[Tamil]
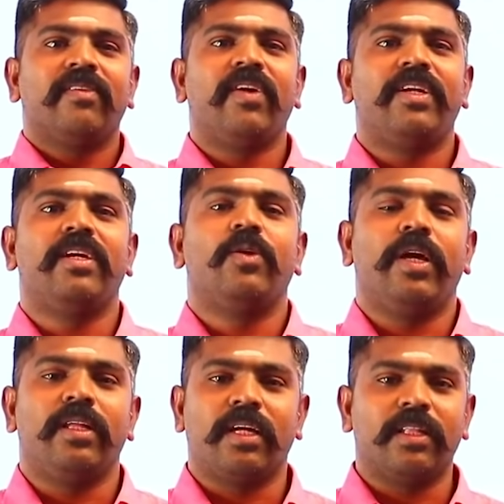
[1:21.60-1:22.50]

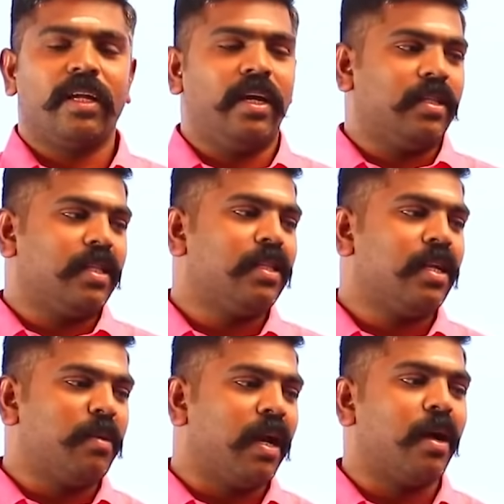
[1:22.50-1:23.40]
வெற்றியினுடைய தந்தரை
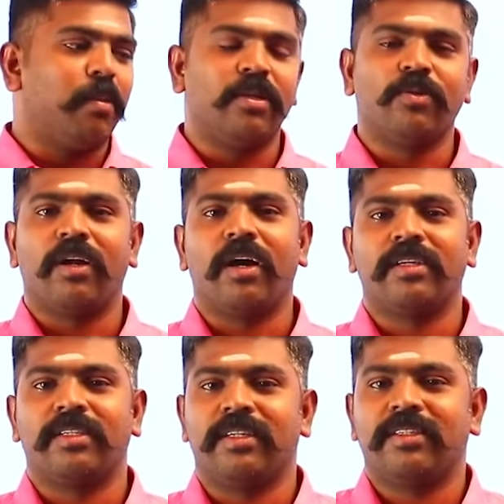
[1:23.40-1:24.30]
தந்திரம் என்ன அப்படின்னு சொன்னால்
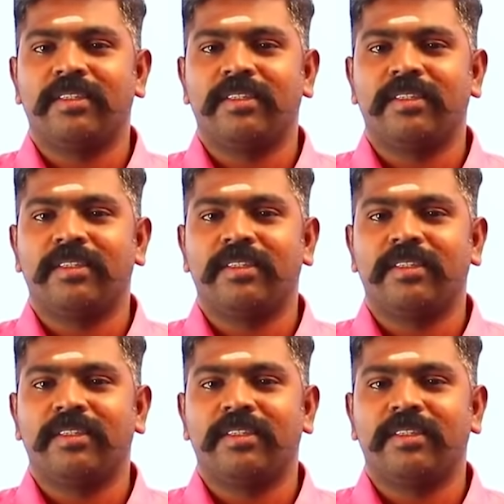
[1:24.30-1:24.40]
ஆசை